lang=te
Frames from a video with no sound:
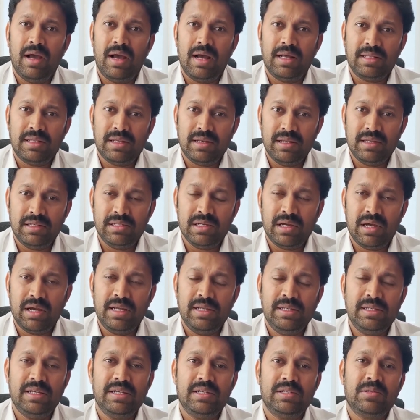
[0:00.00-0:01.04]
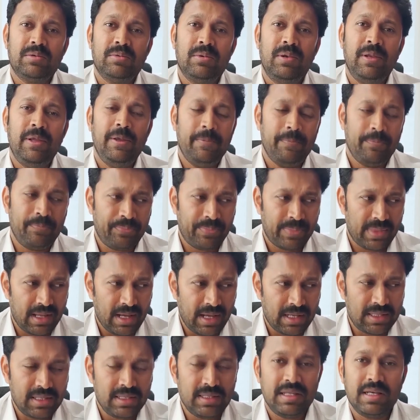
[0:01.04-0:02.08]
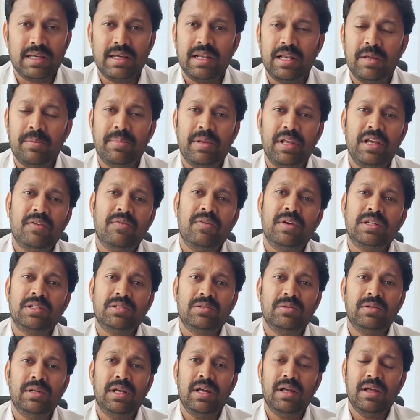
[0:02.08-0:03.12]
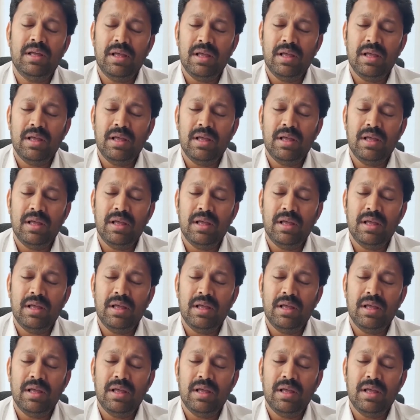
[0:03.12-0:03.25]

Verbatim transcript: అతన్ని జాయిన్ చేసుకొని అతని దగ్గరే బ్రేక్ఫాస్ట్ కూడా